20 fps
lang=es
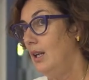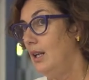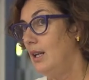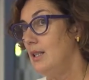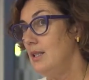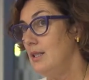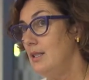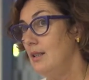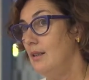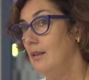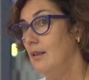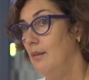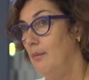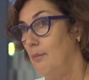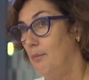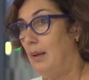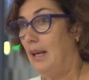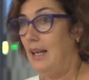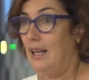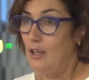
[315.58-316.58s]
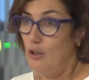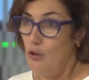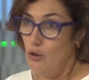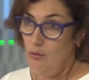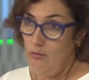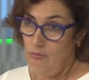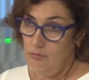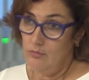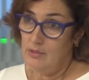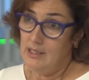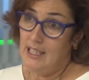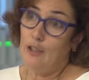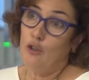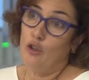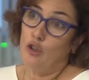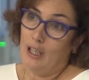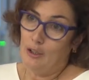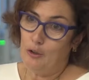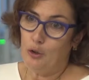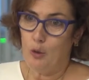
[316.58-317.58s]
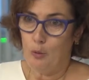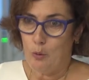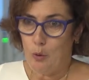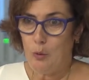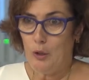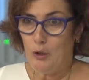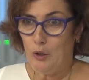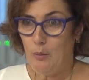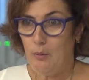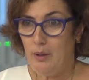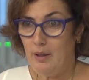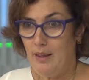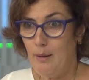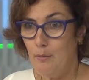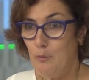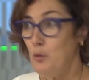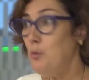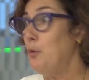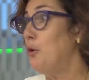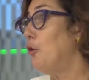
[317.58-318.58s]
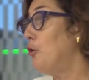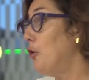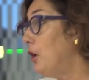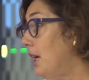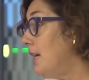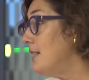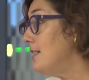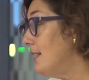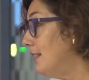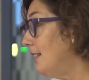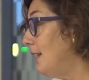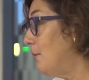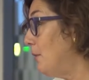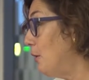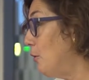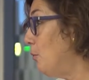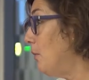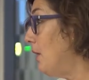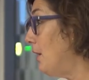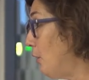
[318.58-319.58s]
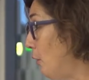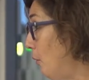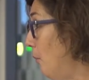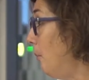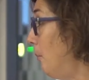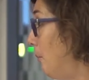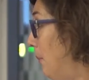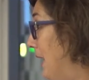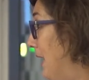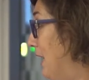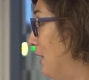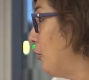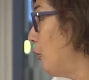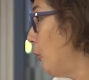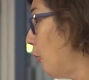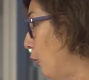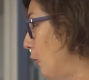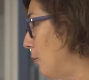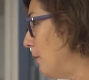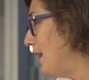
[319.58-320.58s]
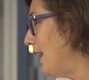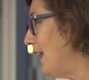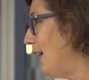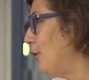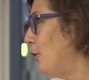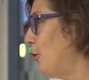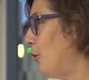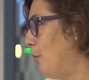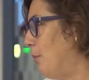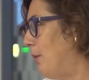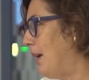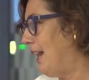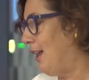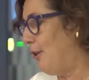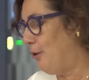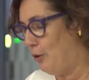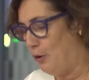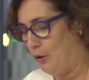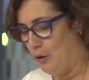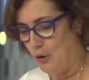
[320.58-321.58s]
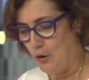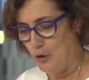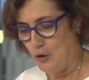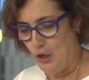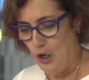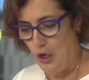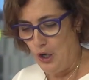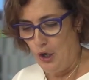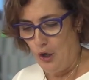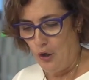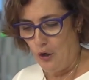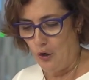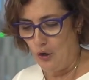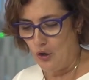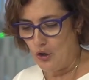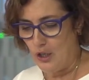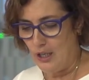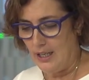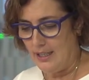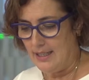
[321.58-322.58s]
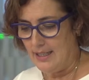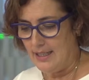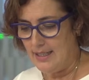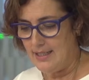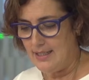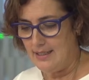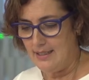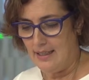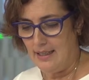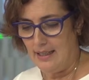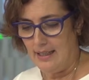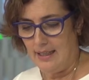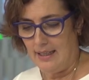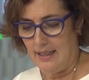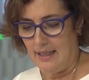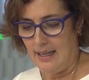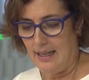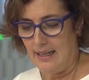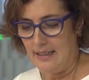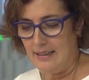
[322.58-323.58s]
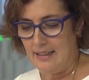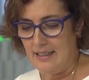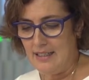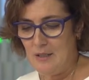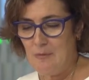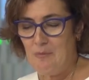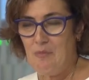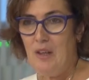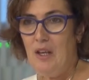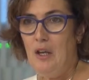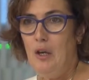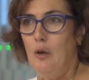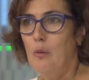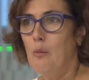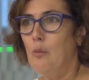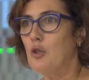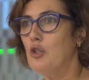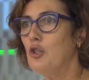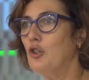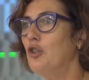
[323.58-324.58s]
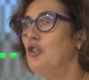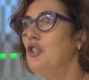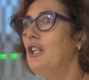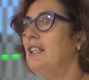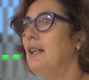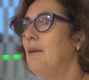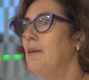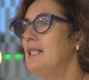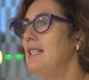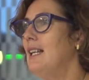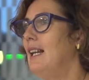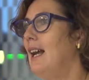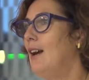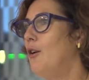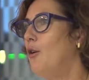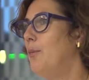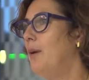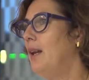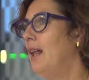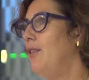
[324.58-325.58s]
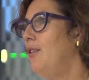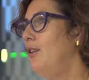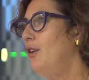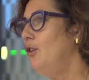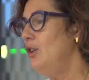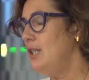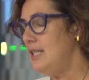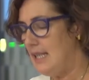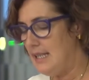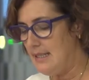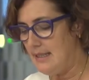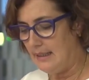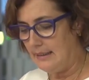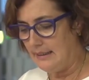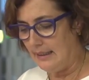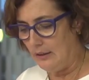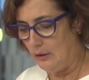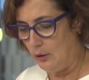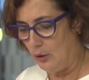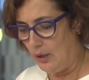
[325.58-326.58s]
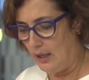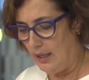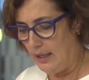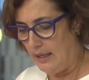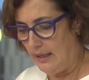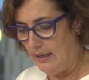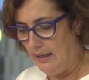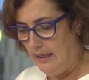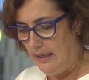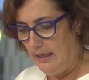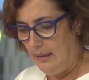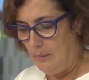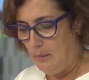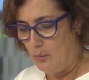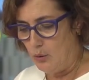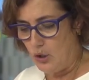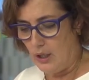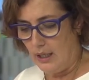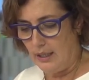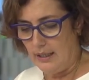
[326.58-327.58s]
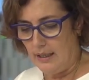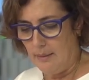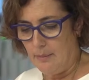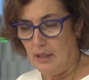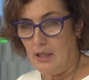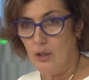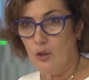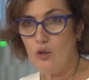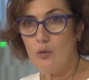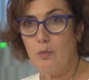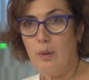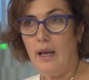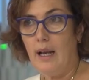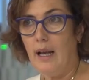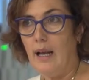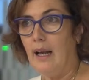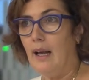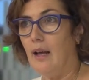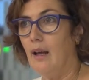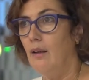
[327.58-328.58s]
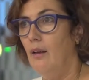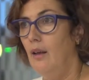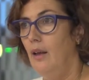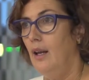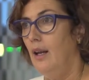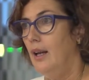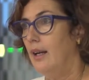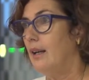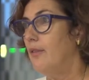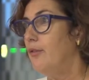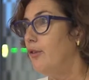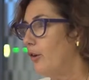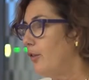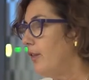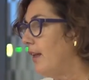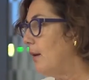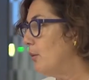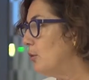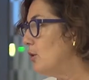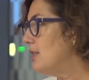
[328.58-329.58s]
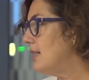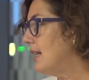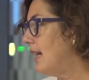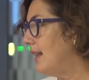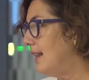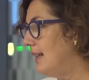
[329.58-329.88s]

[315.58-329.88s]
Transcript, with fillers: que es pequeño, ya no tanto como cuando empezamos, pero no deja de ser también un medio pequeño o mediano comparado con los, con los grandes eh, gigantes. Vosotros a través de la cooperación estáis tratando de buscar caminos para reforzar vuestra